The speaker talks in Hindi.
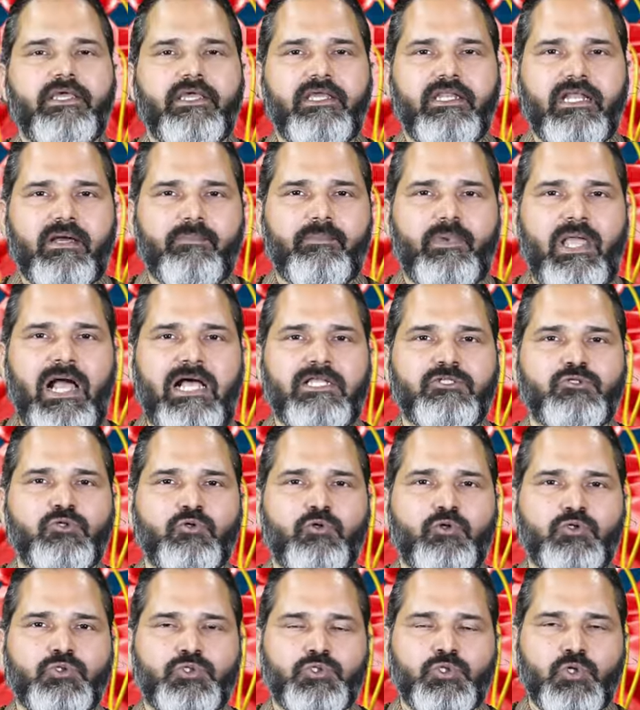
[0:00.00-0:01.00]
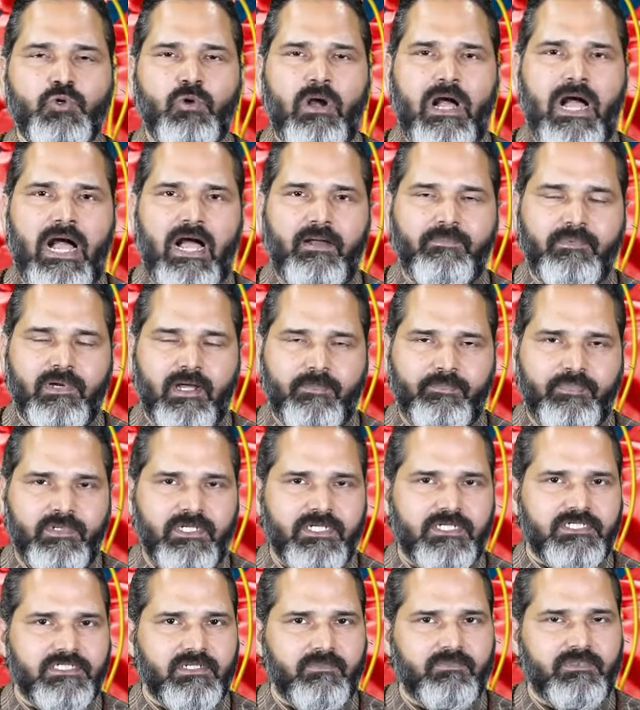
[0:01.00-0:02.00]
इन अभ्यासों को जो आप
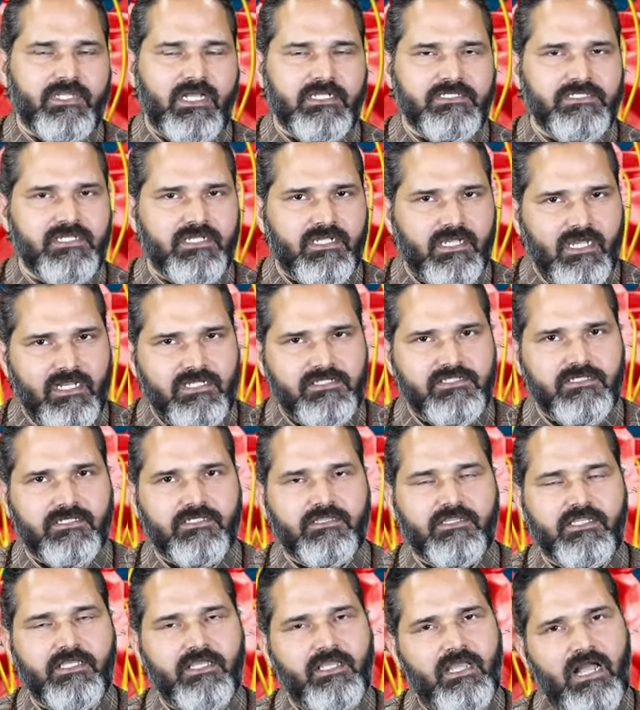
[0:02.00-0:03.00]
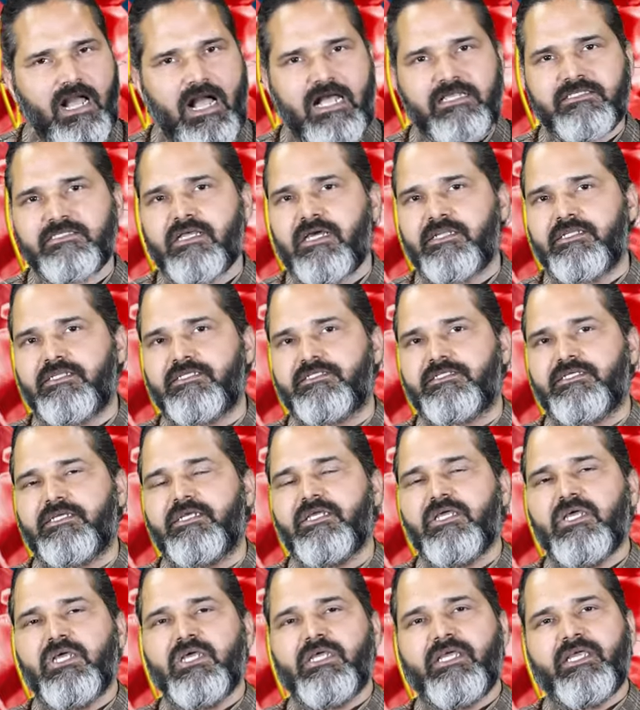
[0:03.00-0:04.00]
अपनी क्षमता से कर सकते हैं आसानी
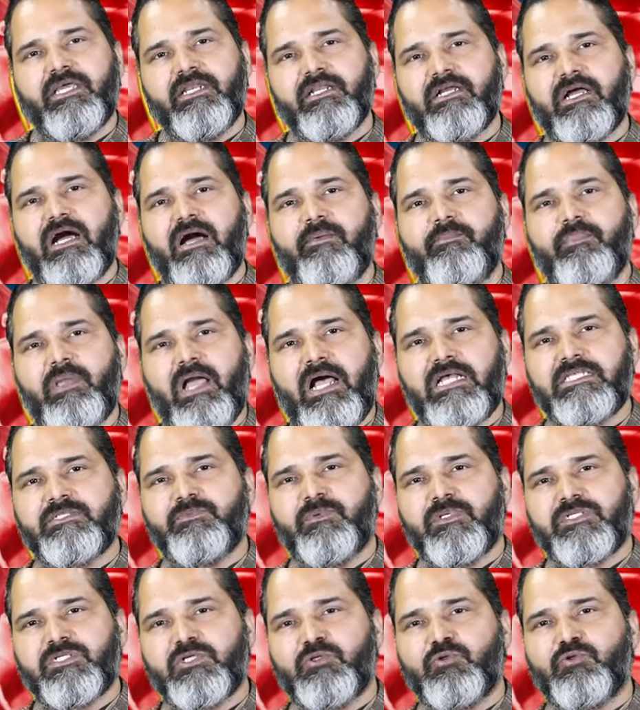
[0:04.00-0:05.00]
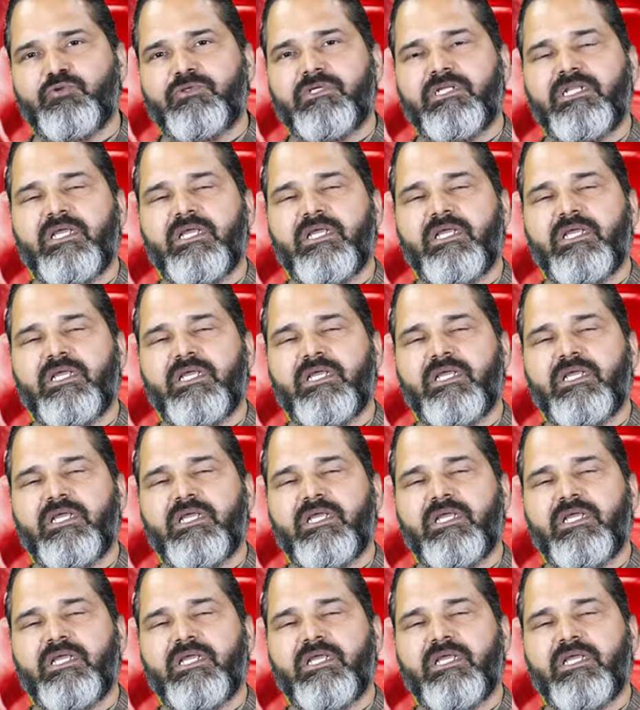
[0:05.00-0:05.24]
से इनका अभ्यास भी जरूर